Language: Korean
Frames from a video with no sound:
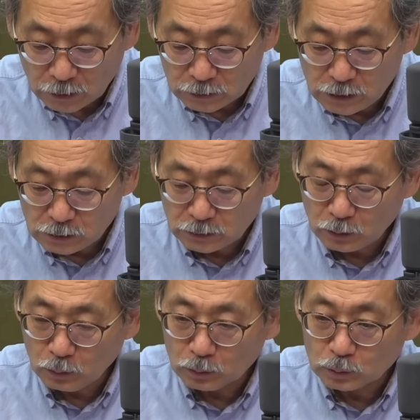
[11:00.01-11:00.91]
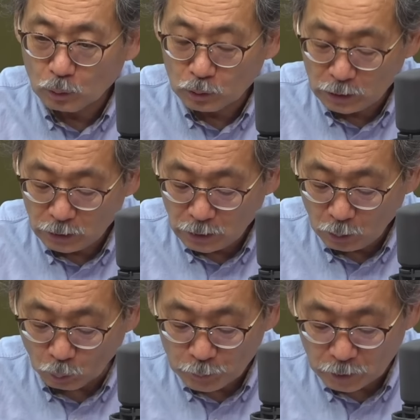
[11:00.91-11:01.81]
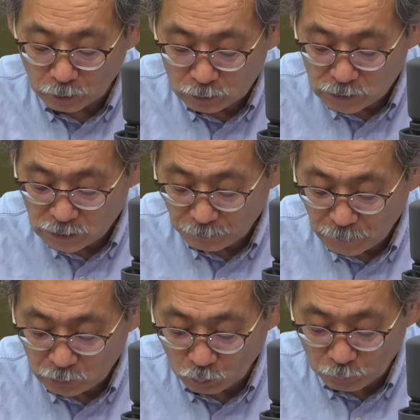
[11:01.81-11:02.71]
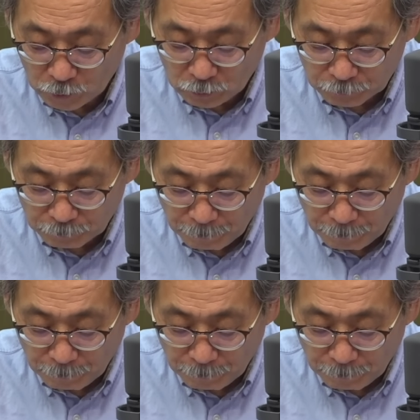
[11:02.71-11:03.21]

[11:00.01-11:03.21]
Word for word: 실제로 조기가 오면 칠산바다 오면